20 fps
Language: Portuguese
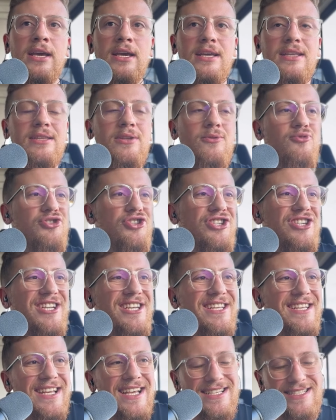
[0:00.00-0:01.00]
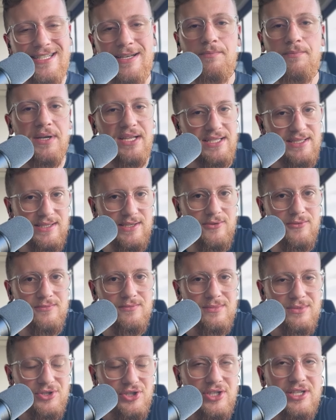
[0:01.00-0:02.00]
então tinha essa pressão,
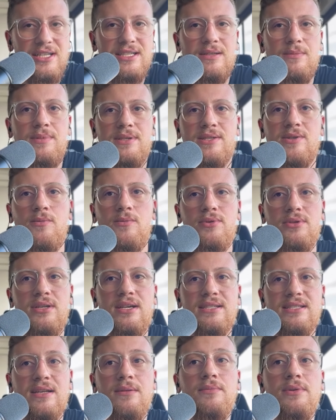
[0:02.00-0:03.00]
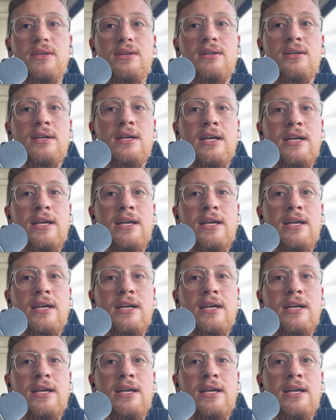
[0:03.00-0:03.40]
tinha essa pressão por trás da Bia